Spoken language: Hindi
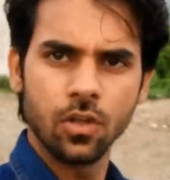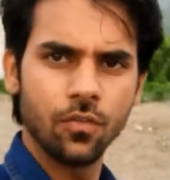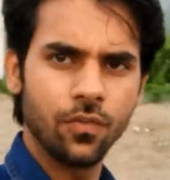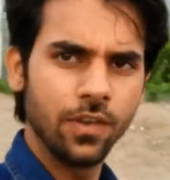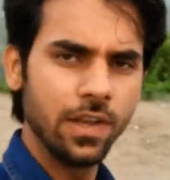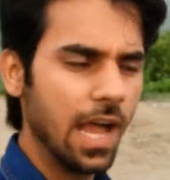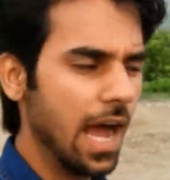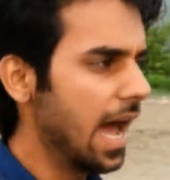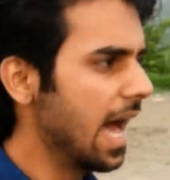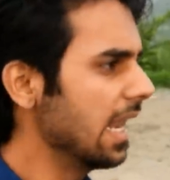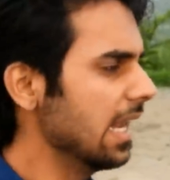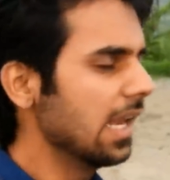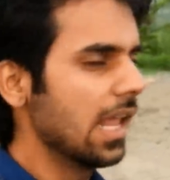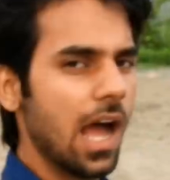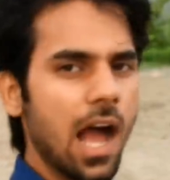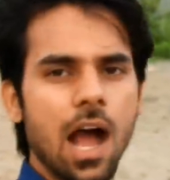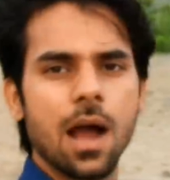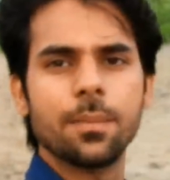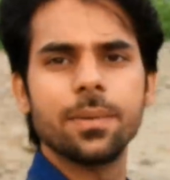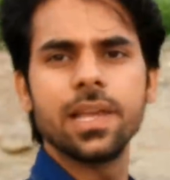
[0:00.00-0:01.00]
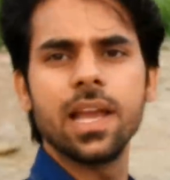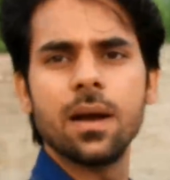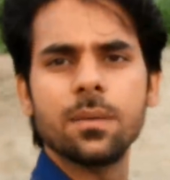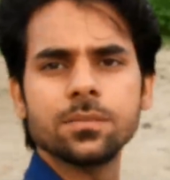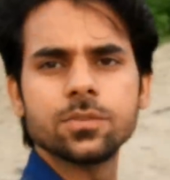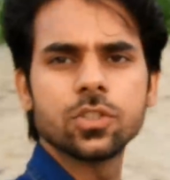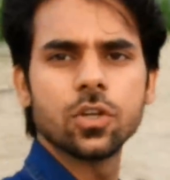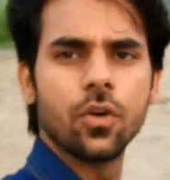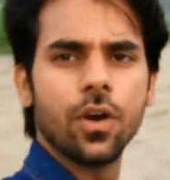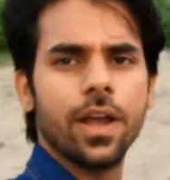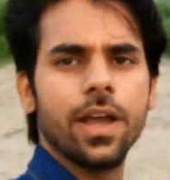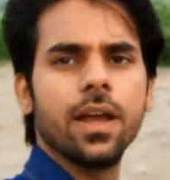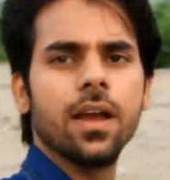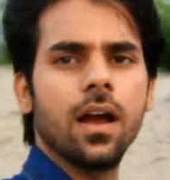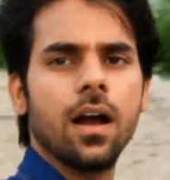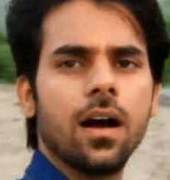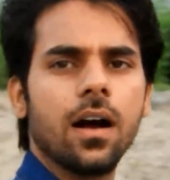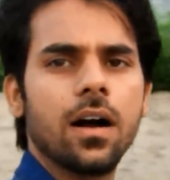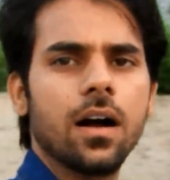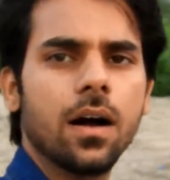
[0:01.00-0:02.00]
तो फिलहाल अभी हम जो है
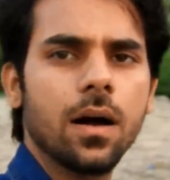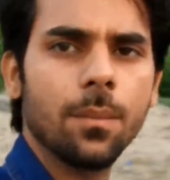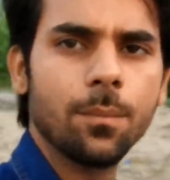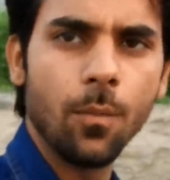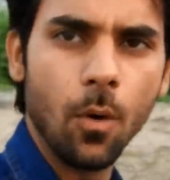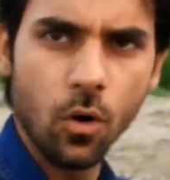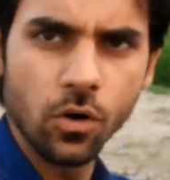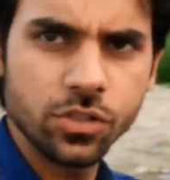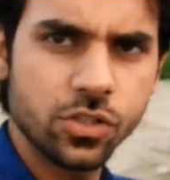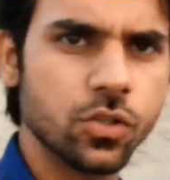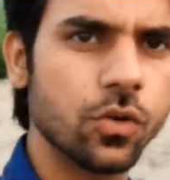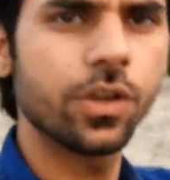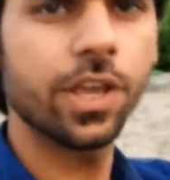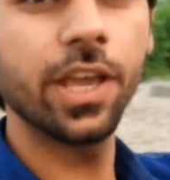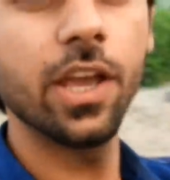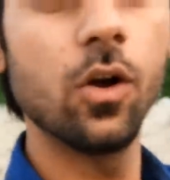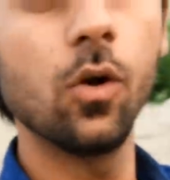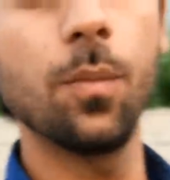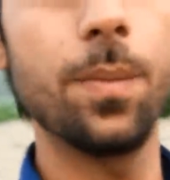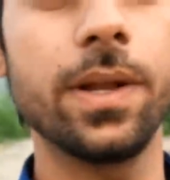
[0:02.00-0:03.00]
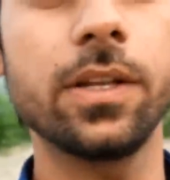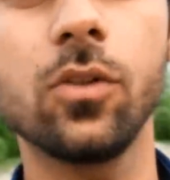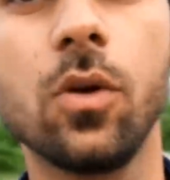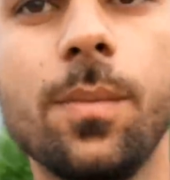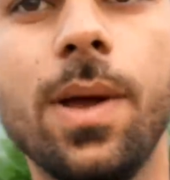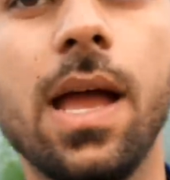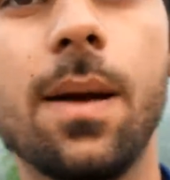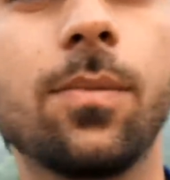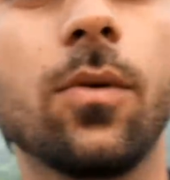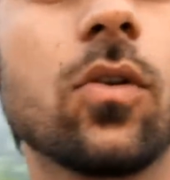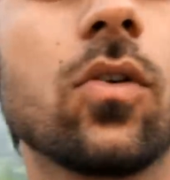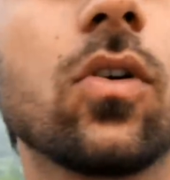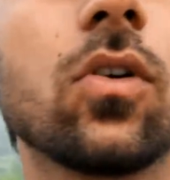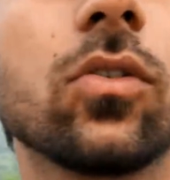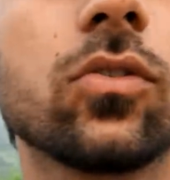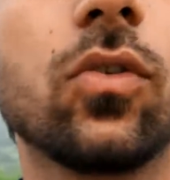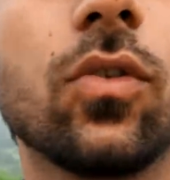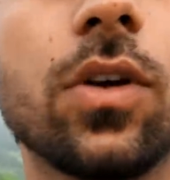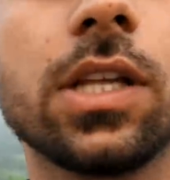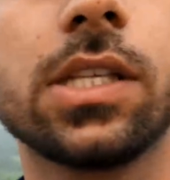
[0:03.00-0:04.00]
पहुंच चुके हैं ऊपर तो मैं आप लोगों
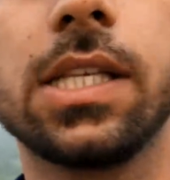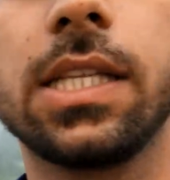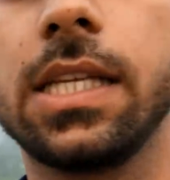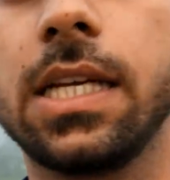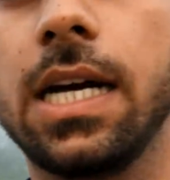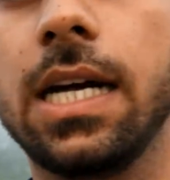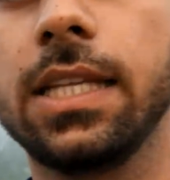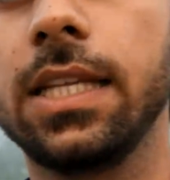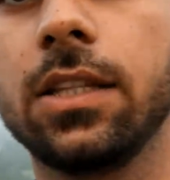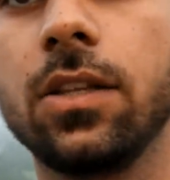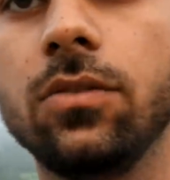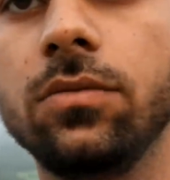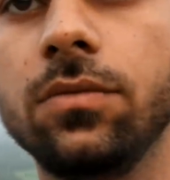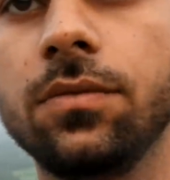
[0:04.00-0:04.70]
को थोड़ा सा दिखा देता